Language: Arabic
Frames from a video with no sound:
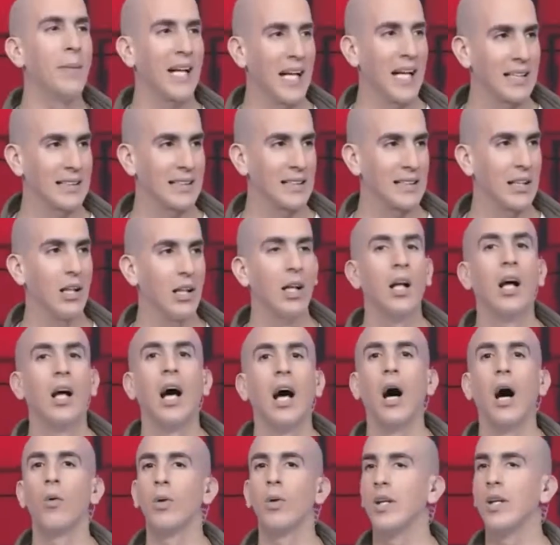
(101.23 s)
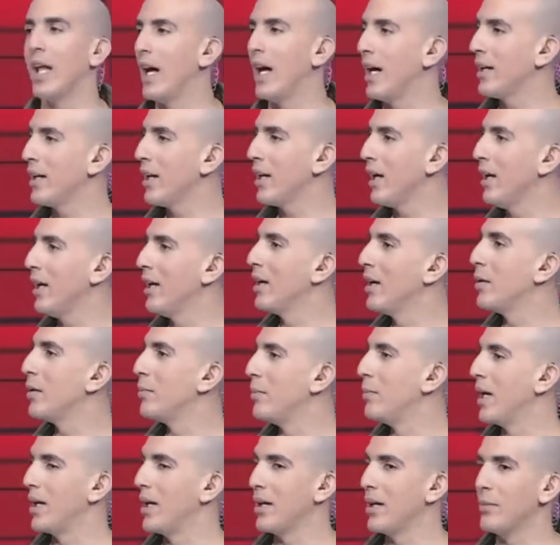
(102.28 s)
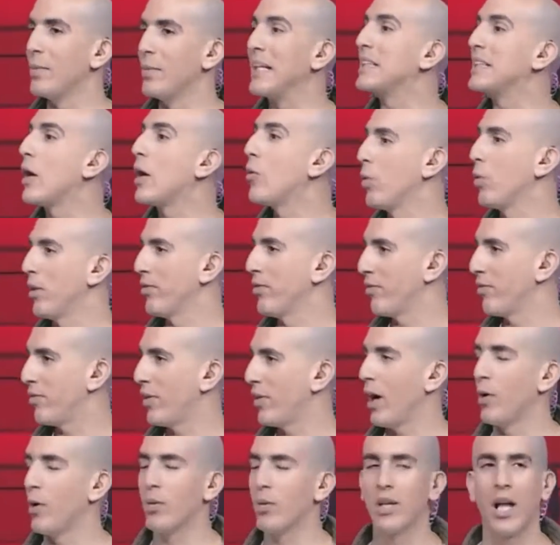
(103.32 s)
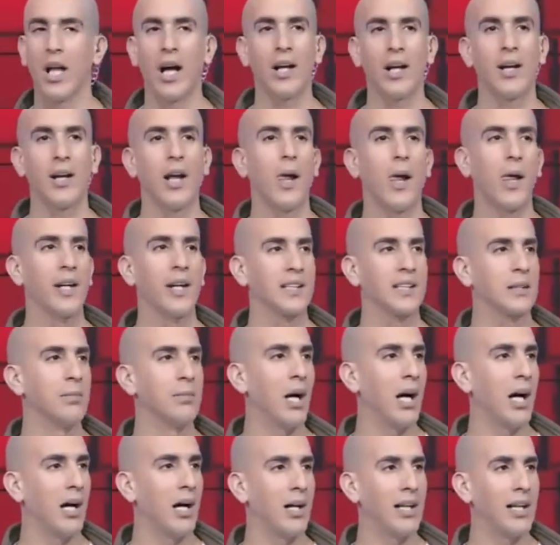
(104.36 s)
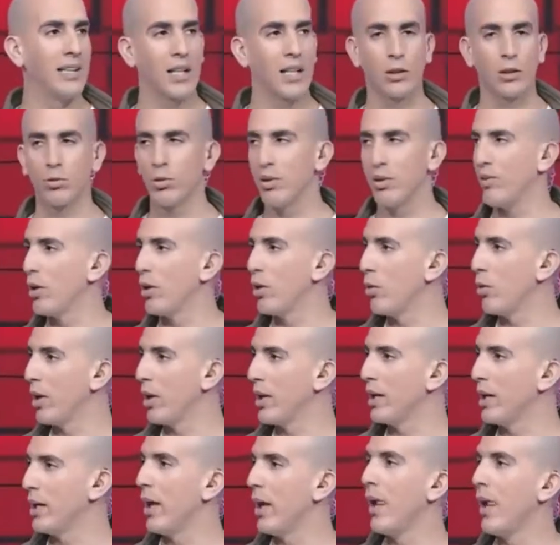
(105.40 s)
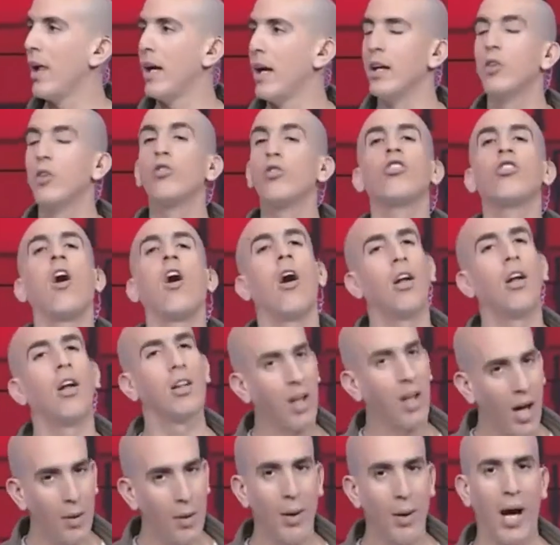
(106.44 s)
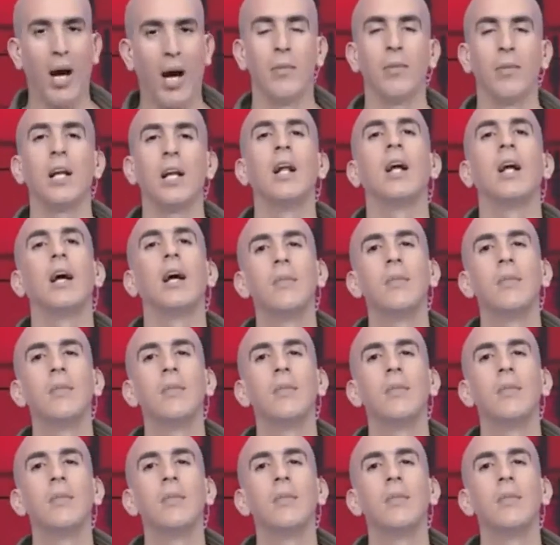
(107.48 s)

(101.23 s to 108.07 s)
مكسل او ان انا بسوف او ان انا اسمها التسويف اللي هو ايه ان شاء الله هبقى اعمل